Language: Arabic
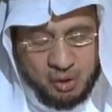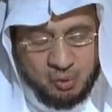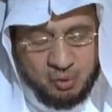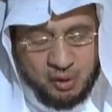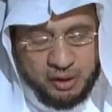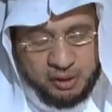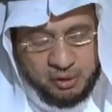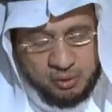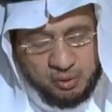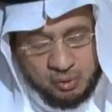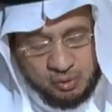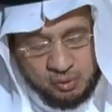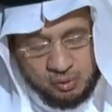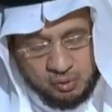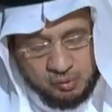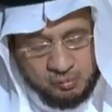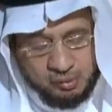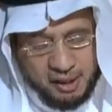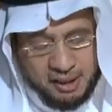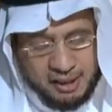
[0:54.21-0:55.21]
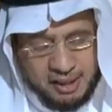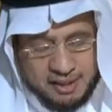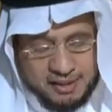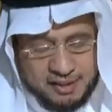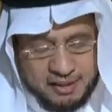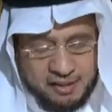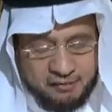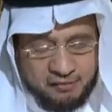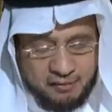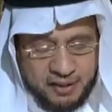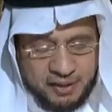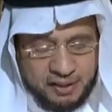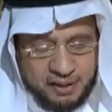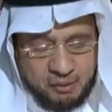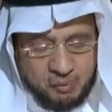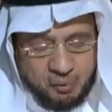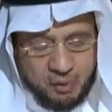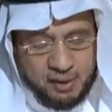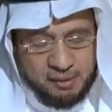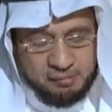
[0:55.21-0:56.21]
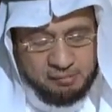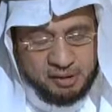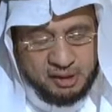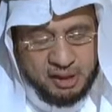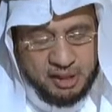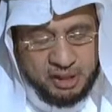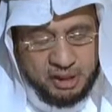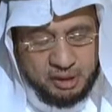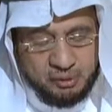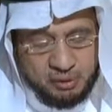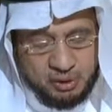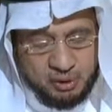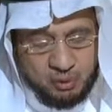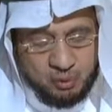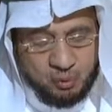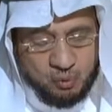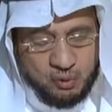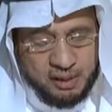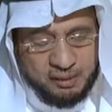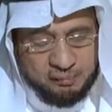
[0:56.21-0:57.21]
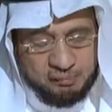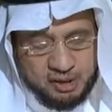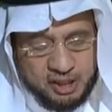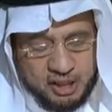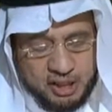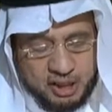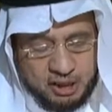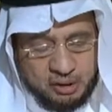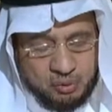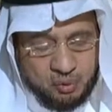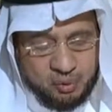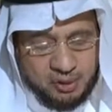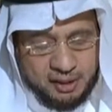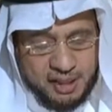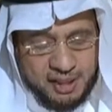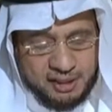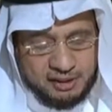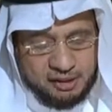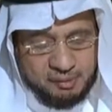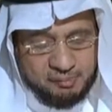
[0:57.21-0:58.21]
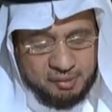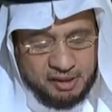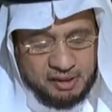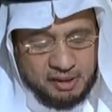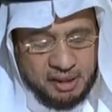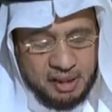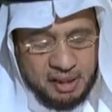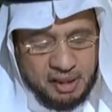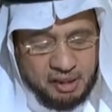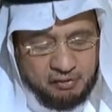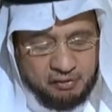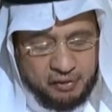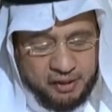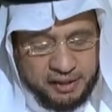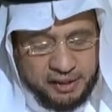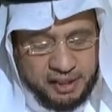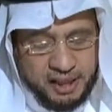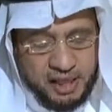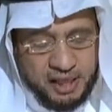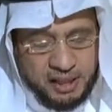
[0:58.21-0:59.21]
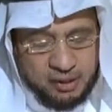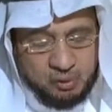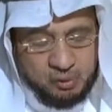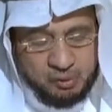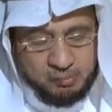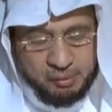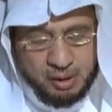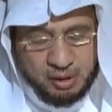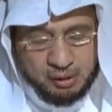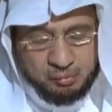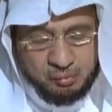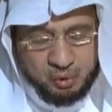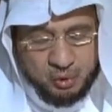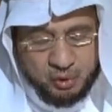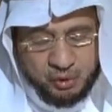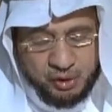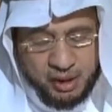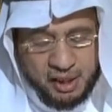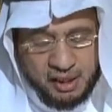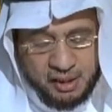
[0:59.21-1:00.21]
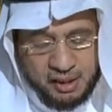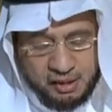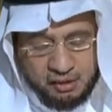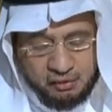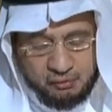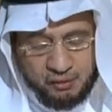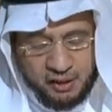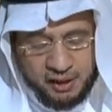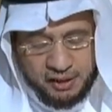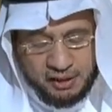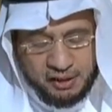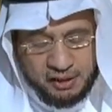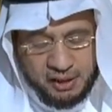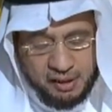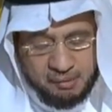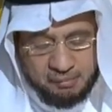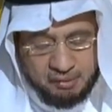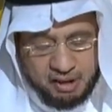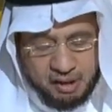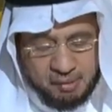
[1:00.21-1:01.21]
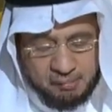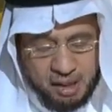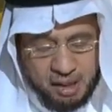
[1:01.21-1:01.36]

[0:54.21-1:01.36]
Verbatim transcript: وان كنتم على سفر ولم تجدوا ولم تجدوا كاتبا فرهان مقبوضه فان امن